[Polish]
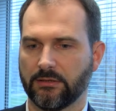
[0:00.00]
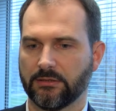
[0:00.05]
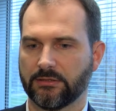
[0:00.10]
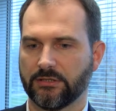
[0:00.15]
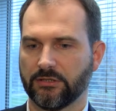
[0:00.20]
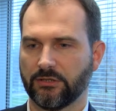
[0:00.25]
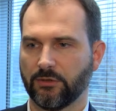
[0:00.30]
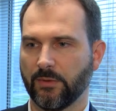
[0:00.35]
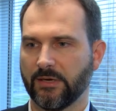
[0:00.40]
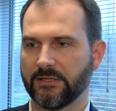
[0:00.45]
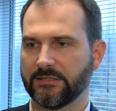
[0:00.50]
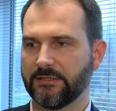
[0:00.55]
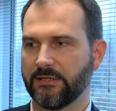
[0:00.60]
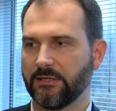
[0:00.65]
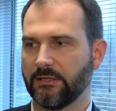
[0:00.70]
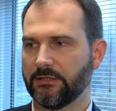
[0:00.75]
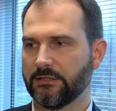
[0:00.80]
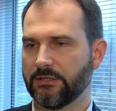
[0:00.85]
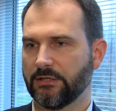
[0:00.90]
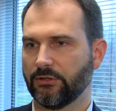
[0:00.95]

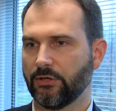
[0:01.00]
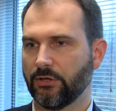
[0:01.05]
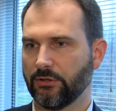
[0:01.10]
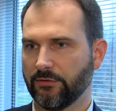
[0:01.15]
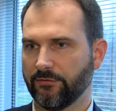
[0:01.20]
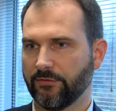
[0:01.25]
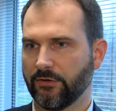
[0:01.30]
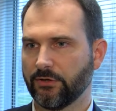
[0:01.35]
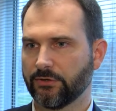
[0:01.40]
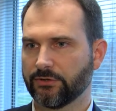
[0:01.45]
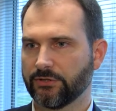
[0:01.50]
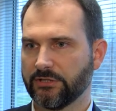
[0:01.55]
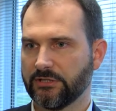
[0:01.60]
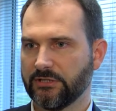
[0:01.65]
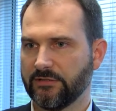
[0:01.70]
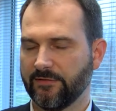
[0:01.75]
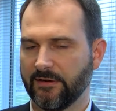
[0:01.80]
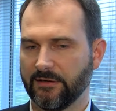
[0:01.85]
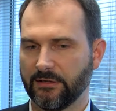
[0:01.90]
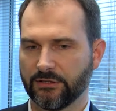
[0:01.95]
sytuacje, gdzie drony
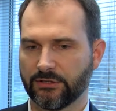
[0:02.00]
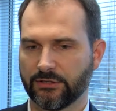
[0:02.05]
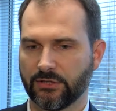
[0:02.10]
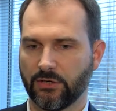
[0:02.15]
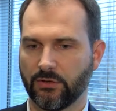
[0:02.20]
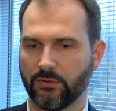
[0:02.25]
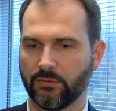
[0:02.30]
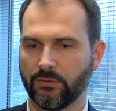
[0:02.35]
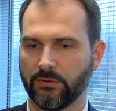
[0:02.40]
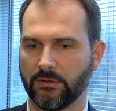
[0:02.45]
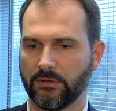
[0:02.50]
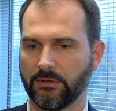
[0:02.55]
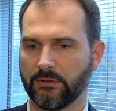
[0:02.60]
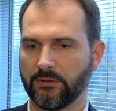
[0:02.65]
wykorzystywane są